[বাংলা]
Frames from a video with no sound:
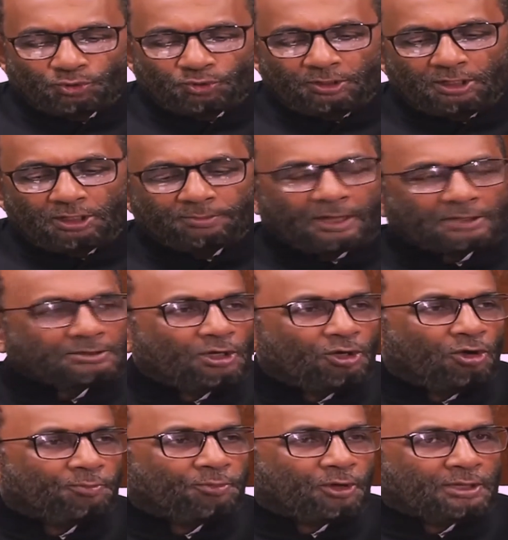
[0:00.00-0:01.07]
শুধু নির্মাতা
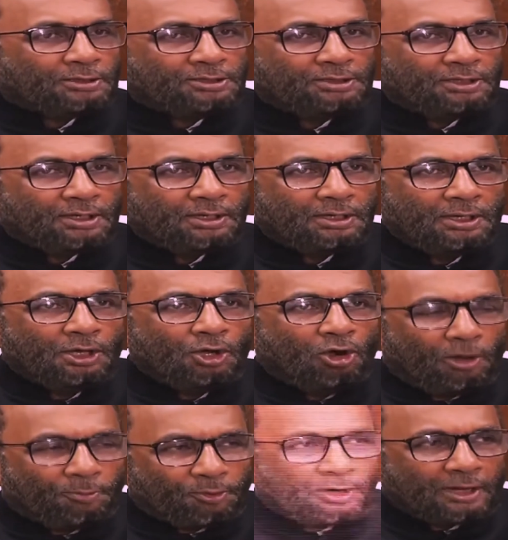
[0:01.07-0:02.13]
অপরাধী না
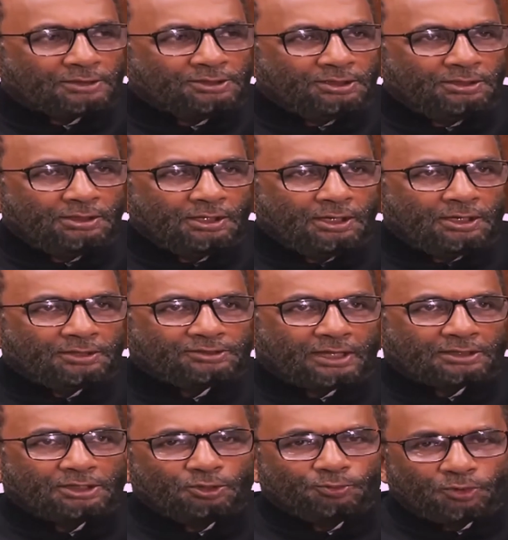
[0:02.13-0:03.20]
অপরাধী
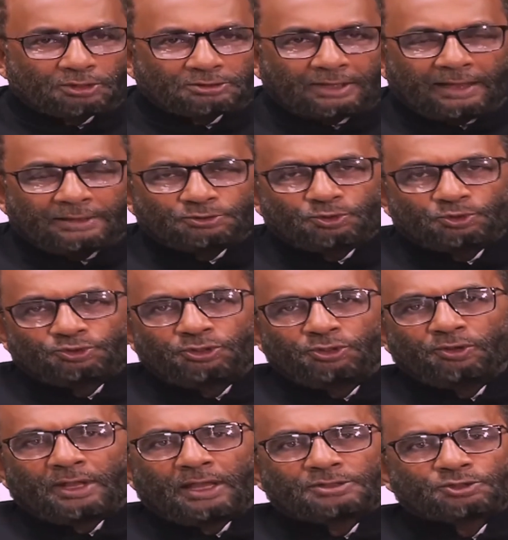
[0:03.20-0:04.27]
যাদের উপর দায়িত্ব
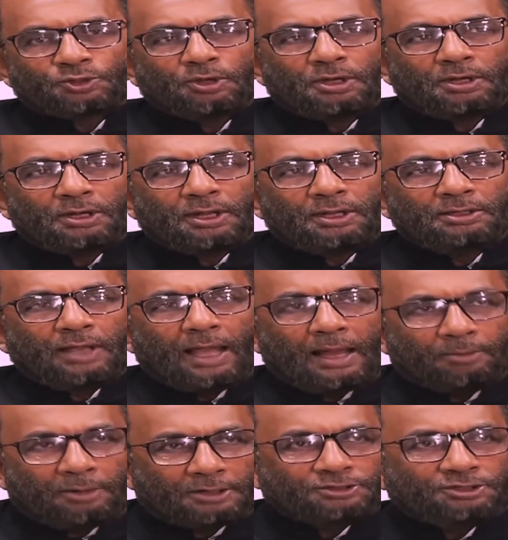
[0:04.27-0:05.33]
ছিল কাজ করেন নাই
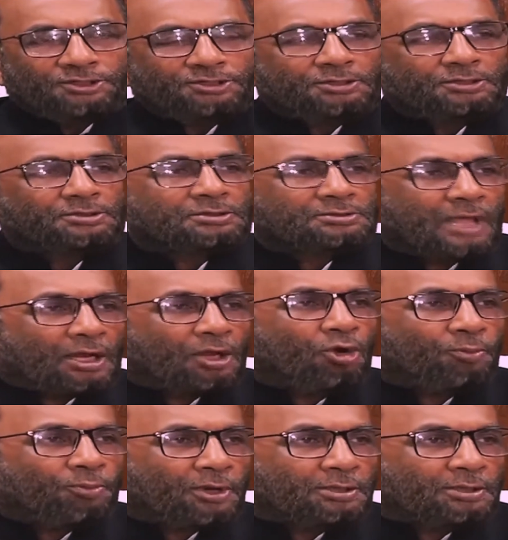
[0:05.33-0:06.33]
আমার দৃষ্টিতে তারা